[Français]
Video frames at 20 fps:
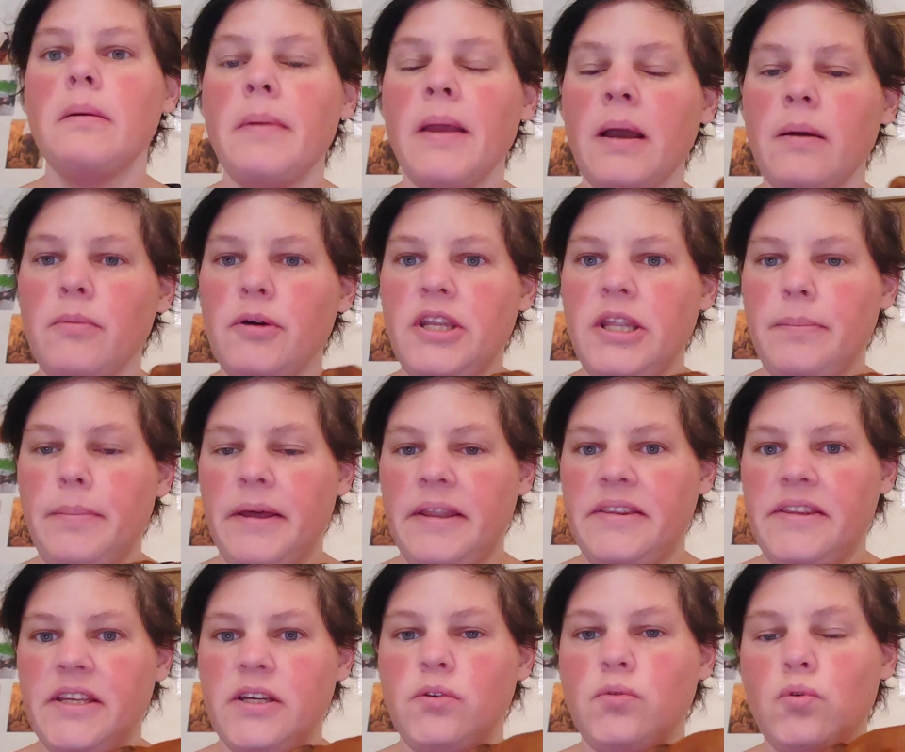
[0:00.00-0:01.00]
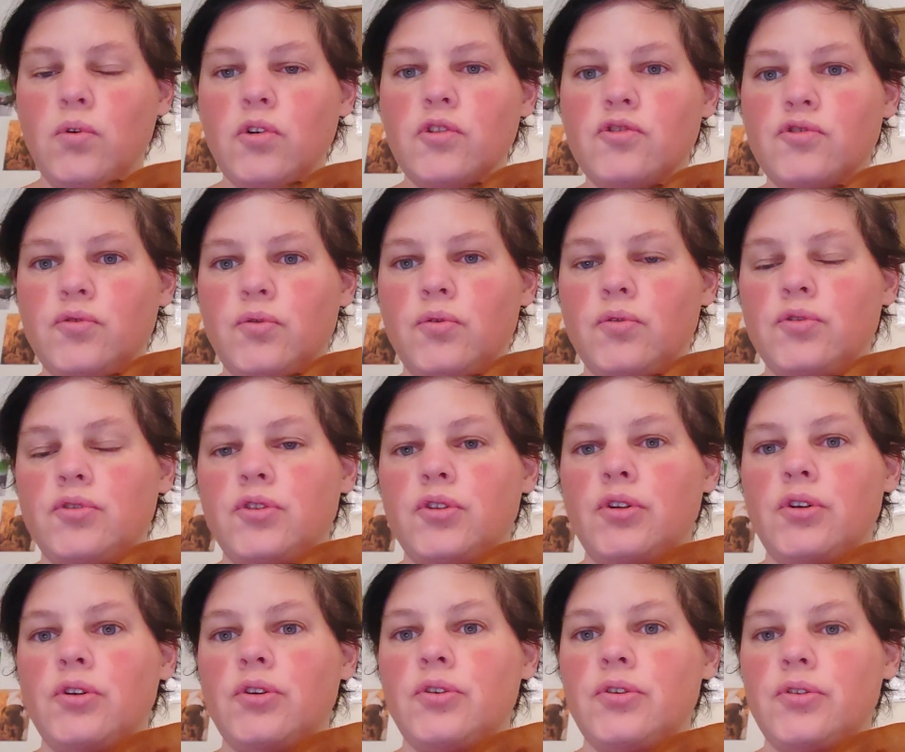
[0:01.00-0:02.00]
Ma mère me dépanne des courses, donc,
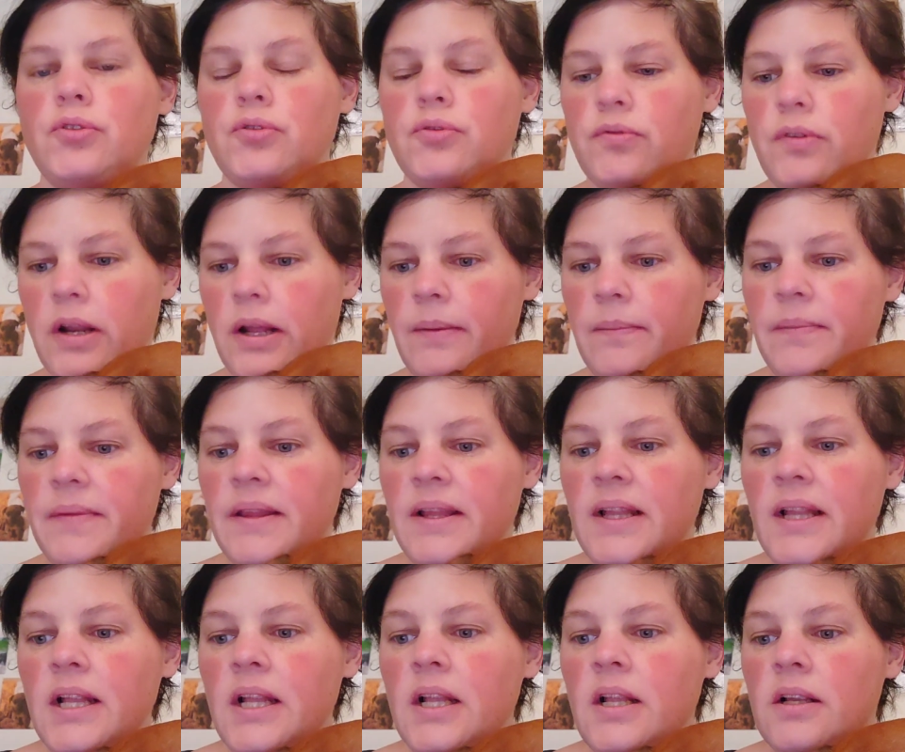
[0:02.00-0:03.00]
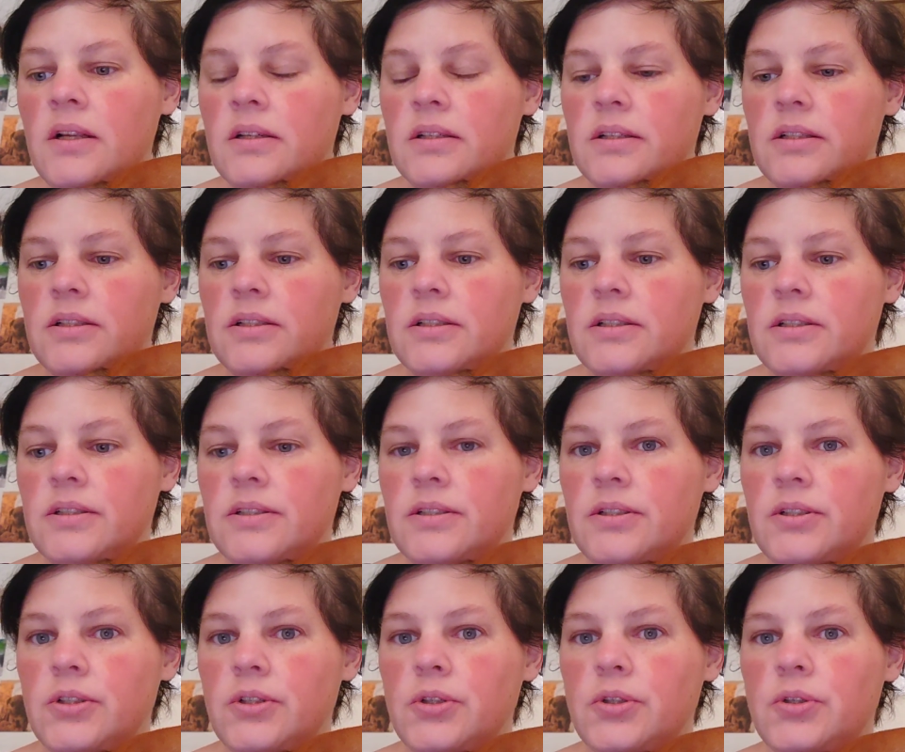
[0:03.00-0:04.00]
euh, donc voilà.
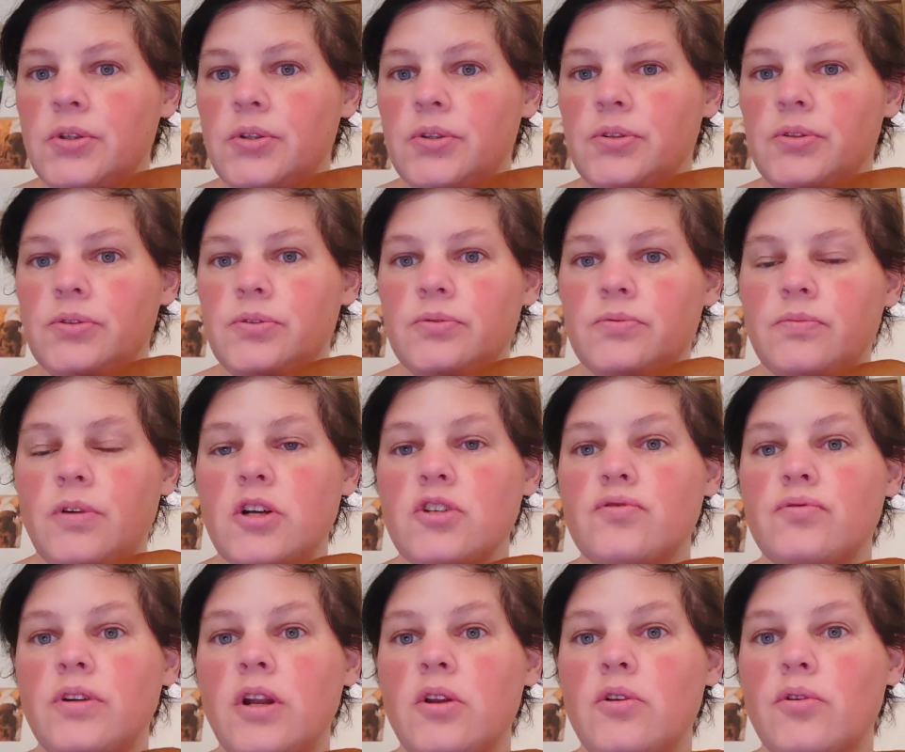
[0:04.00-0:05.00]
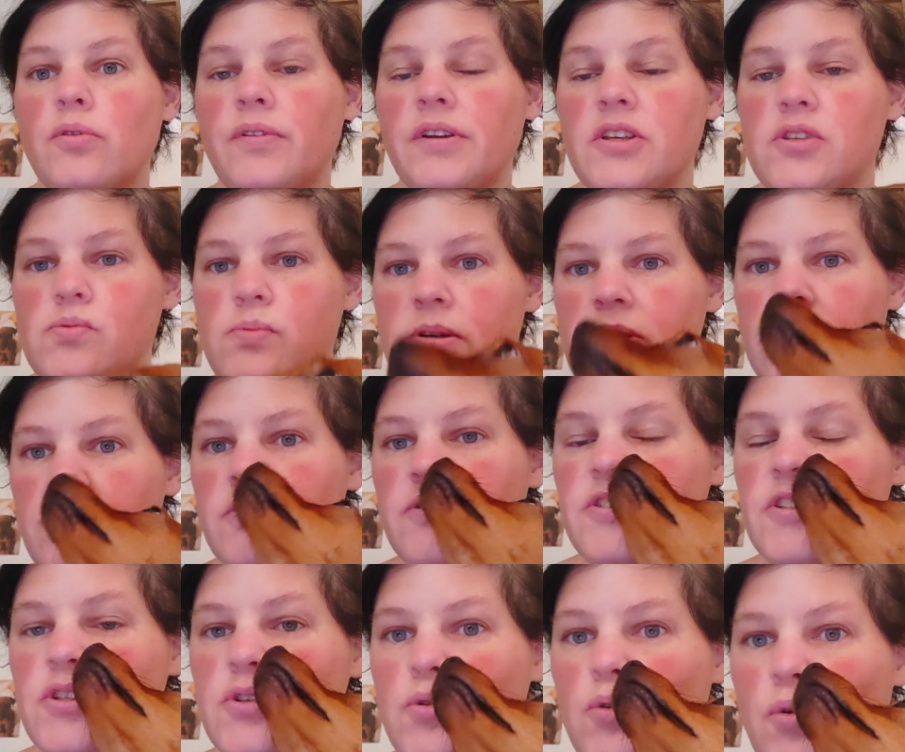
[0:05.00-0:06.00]
Euh, moi, je voulais lui envoyer
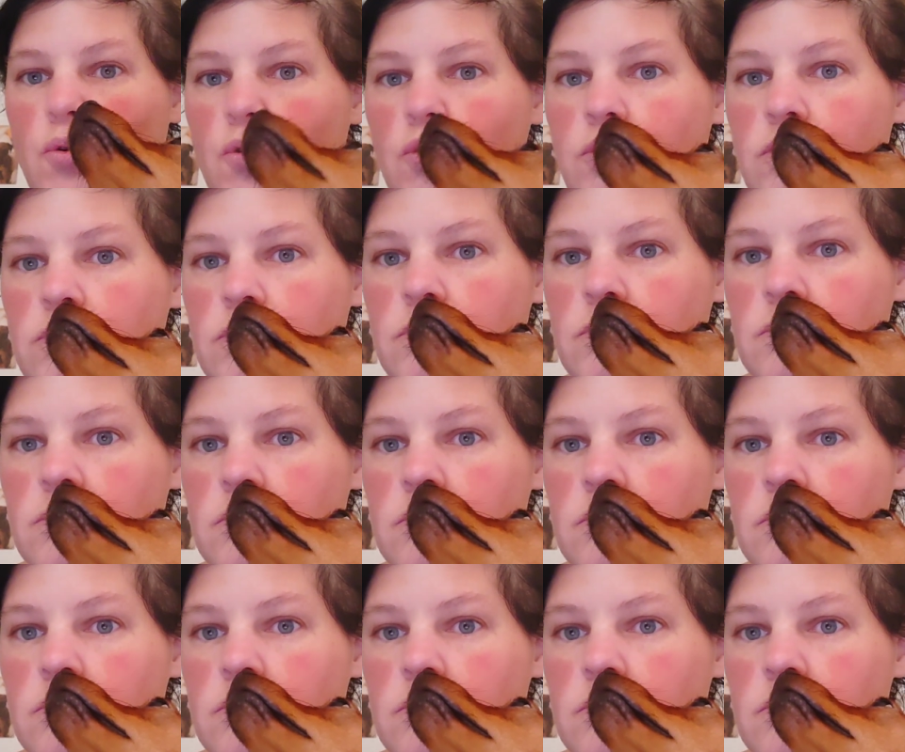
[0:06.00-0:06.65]
70 euros.